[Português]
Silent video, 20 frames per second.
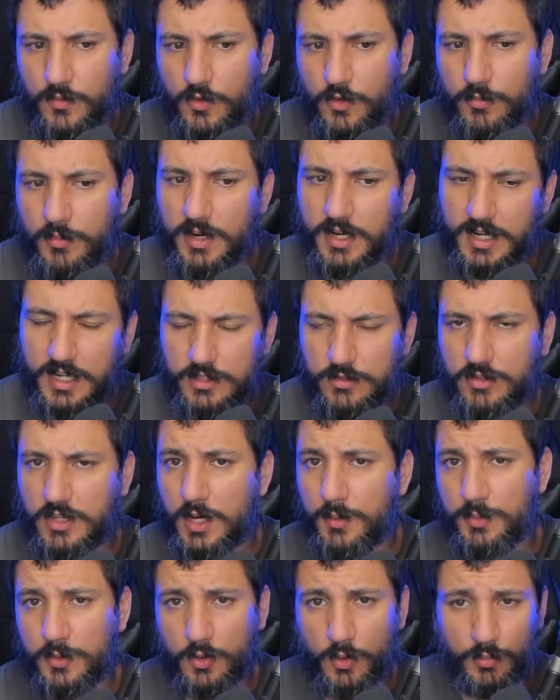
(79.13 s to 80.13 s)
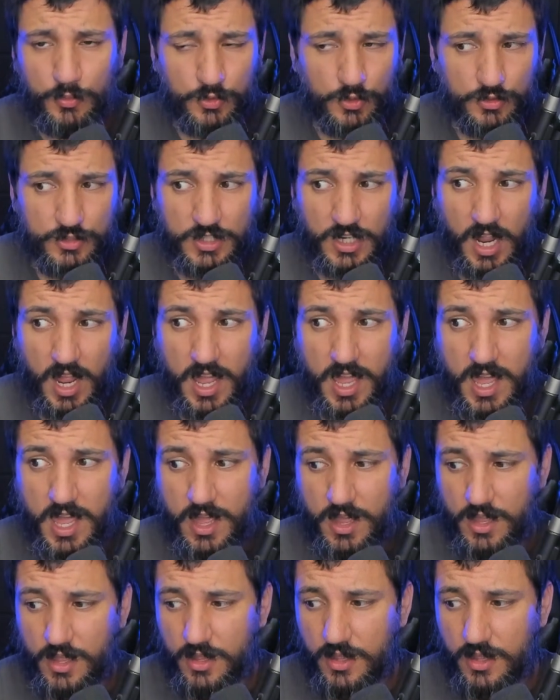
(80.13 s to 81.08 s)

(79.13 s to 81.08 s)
O mercado cripto como um todo já é